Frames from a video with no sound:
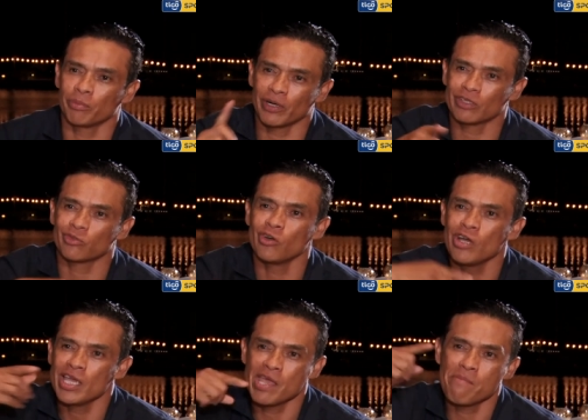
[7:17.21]
por eso
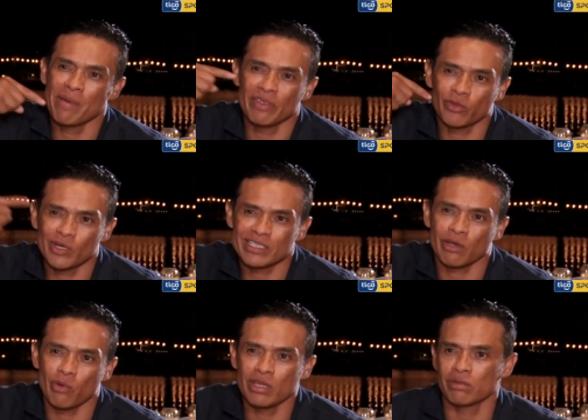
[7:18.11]
inventó ese
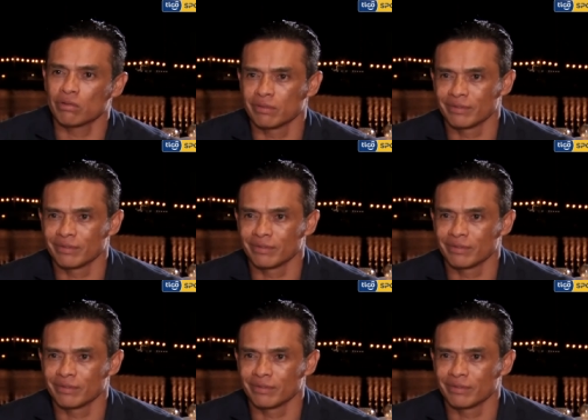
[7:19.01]
cuento.